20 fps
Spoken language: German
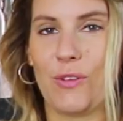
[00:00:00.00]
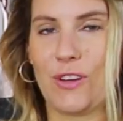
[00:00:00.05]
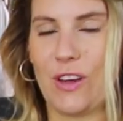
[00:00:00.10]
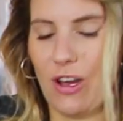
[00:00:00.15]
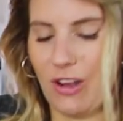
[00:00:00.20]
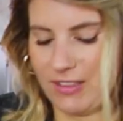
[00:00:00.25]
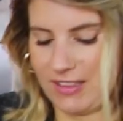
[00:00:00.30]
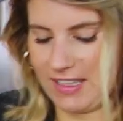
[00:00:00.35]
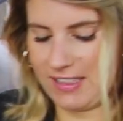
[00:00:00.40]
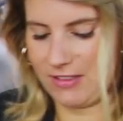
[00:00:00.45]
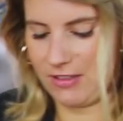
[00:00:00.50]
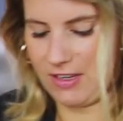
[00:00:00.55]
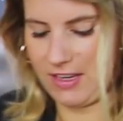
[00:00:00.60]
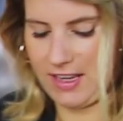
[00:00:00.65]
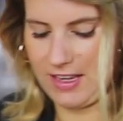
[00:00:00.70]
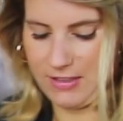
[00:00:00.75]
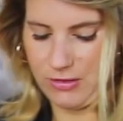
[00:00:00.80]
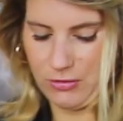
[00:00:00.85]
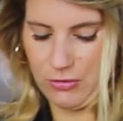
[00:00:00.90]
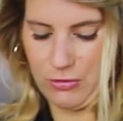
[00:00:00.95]
Und auch das soll
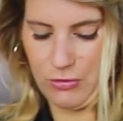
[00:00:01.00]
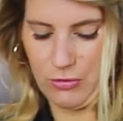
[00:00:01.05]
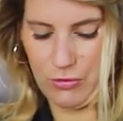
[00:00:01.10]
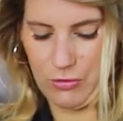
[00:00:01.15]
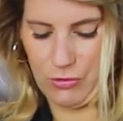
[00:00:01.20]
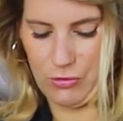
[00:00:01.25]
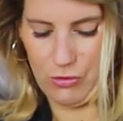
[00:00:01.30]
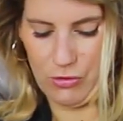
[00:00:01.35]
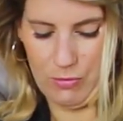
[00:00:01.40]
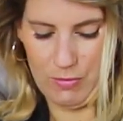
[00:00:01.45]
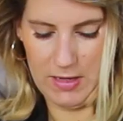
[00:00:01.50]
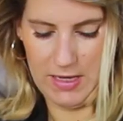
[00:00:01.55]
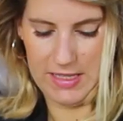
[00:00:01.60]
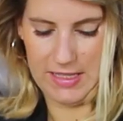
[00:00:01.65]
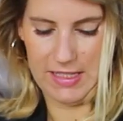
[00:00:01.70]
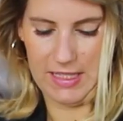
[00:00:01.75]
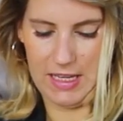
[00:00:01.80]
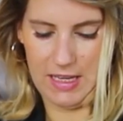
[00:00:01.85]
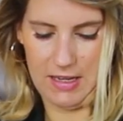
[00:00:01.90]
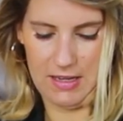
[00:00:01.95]
eher so krümelig
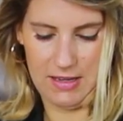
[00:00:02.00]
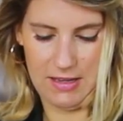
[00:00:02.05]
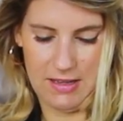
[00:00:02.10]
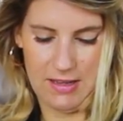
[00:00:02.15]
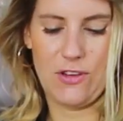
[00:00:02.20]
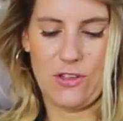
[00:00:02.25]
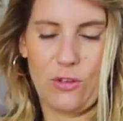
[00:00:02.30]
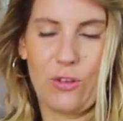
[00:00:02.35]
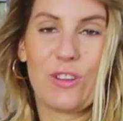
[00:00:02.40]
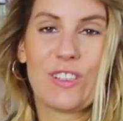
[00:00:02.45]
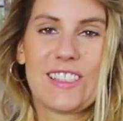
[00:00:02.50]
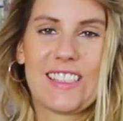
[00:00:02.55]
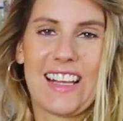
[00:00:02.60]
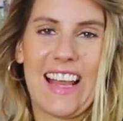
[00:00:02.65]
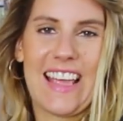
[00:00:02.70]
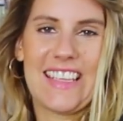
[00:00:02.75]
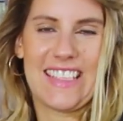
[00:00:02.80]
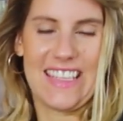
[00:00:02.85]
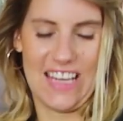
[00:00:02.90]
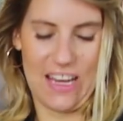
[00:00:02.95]
sein. Wir drücken es
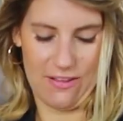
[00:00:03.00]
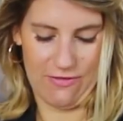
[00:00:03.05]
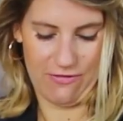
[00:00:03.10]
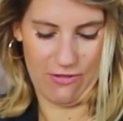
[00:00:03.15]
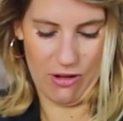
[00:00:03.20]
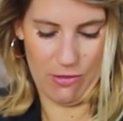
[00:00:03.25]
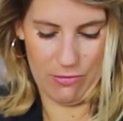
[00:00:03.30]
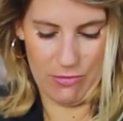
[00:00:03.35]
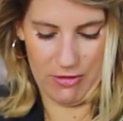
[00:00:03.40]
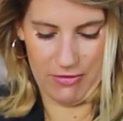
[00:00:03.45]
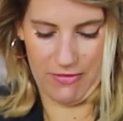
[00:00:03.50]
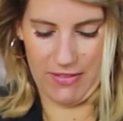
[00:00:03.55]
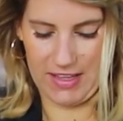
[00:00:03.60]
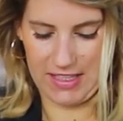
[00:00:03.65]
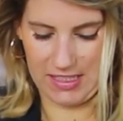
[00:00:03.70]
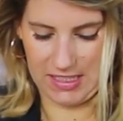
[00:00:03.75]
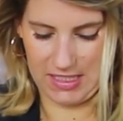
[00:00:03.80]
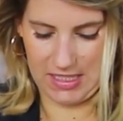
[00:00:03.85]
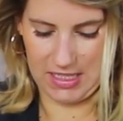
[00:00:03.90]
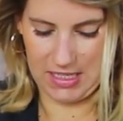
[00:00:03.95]
gleich in der Form noch
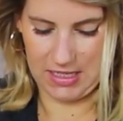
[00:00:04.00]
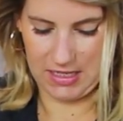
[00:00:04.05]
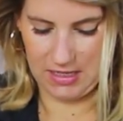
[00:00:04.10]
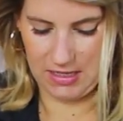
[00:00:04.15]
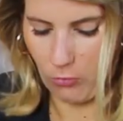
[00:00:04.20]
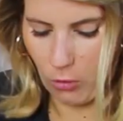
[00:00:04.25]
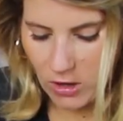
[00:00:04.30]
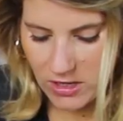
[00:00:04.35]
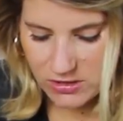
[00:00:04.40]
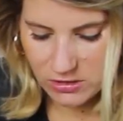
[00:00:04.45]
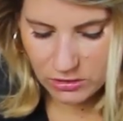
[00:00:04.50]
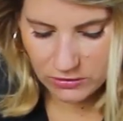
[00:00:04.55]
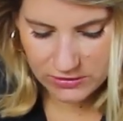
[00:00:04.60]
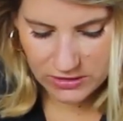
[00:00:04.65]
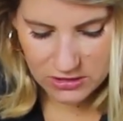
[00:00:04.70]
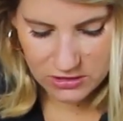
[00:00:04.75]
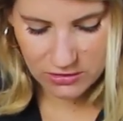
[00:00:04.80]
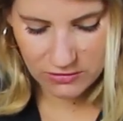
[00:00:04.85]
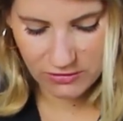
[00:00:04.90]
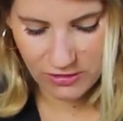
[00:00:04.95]
fest. Boah, es
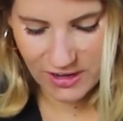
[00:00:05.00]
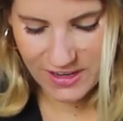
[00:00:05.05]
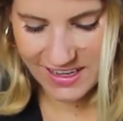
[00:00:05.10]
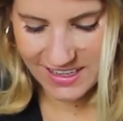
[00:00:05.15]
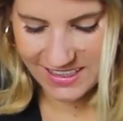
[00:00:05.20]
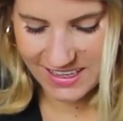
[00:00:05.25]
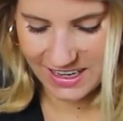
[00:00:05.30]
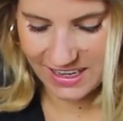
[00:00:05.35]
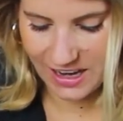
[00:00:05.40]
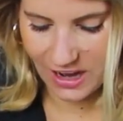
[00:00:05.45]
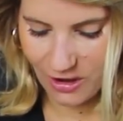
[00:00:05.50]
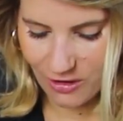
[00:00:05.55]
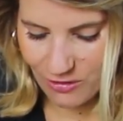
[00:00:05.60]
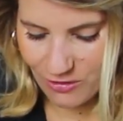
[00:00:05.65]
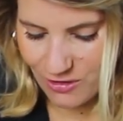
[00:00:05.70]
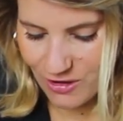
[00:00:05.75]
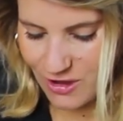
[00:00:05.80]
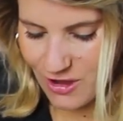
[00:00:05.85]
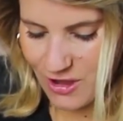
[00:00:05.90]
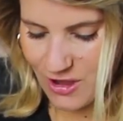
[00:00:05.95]
duftet schon voll nach
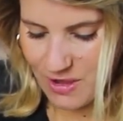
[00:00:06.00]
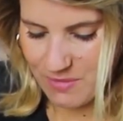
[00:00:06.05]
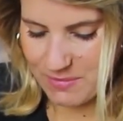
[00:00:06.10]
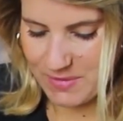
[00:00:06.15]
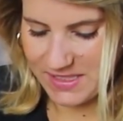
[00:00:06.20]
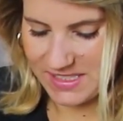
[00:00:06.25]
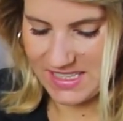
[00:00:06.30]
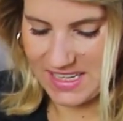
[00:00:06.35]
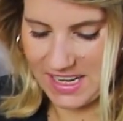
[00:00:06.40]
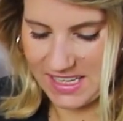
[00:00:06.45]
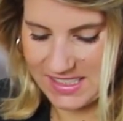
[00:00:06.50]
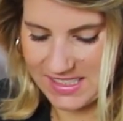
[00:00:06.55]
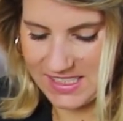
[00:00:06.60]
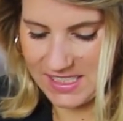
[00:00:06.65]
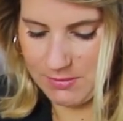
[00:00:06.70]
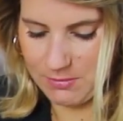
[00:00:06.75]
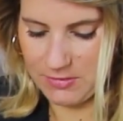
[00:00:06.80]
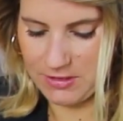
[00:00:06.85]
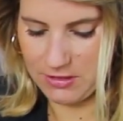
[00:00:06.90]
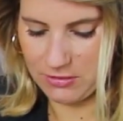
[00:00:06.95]
Kakao, bisschen nach
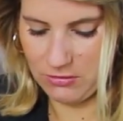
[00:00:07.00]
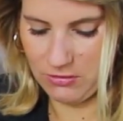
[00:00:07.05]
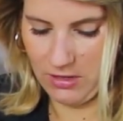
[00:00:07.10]
Zimt.